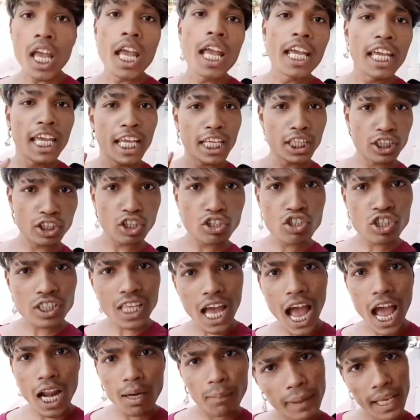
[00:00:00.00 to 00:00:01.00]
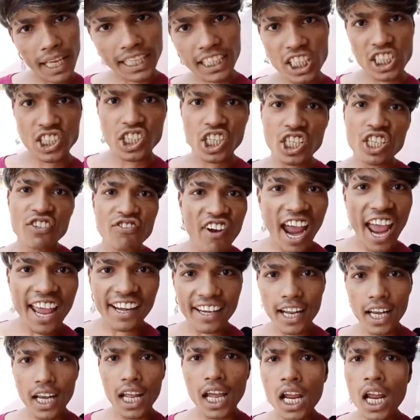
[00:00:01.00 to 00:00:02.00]
हिंदुस्तान में एक ही चीज
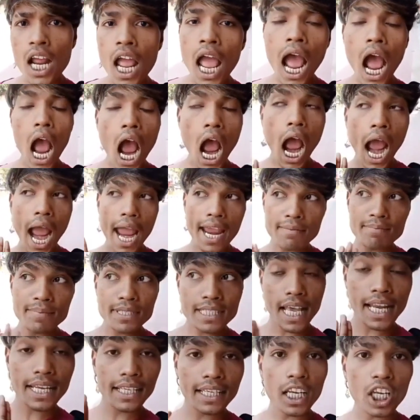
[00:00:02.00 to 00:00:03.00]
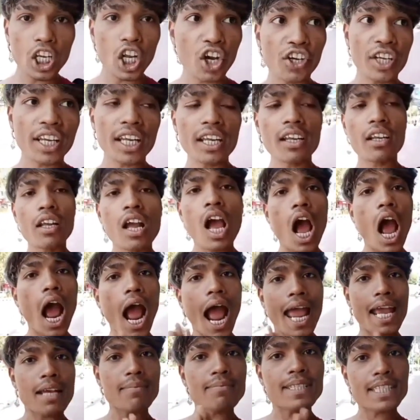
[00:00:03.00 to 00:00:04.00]
वायरल है आई एम सन्नी लियोनी आई
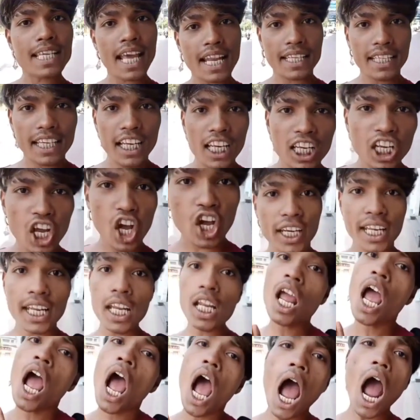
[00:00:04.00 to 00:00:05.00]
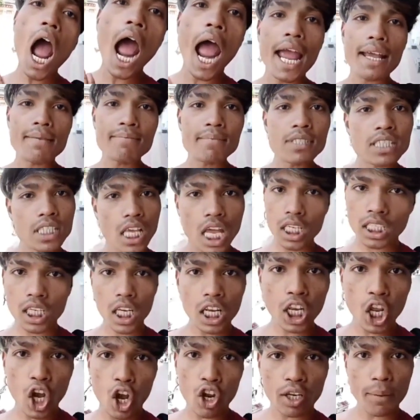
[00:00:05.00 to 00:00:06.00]
एम सन्नी लियोनी आई एम सन्नी लियोनी